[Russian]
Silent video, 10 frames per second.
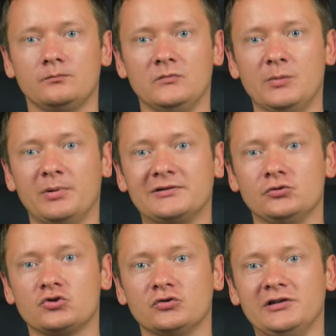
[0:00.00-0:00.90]
и
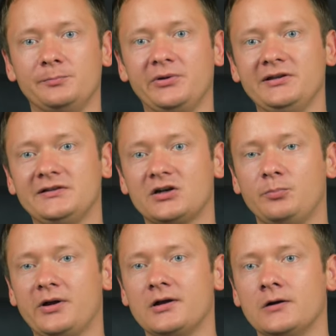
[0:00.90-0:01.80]
подключен ли принтер к
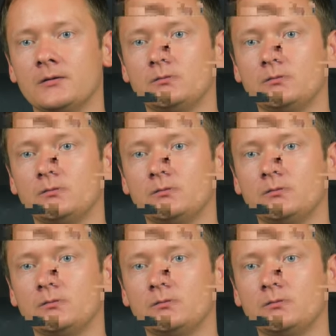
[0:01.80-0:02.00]
ПК.